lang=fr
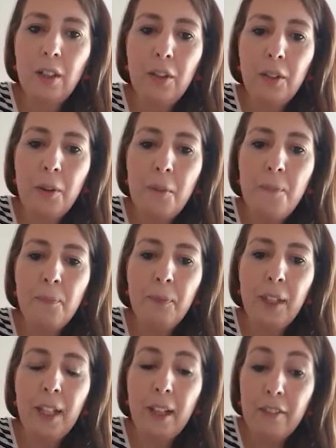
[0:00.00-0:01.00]
Euh,
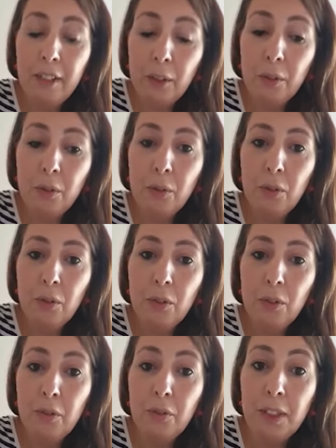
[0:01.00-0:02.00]
et avec
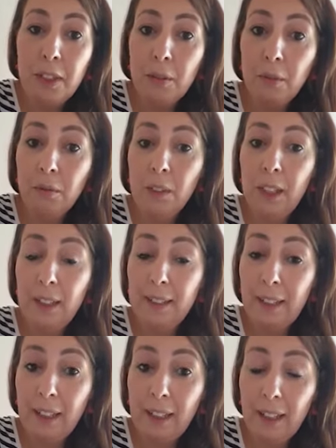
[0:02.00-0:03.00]
une vision
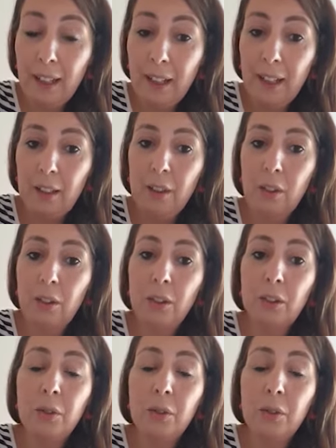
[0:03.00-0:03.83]
très claire euh,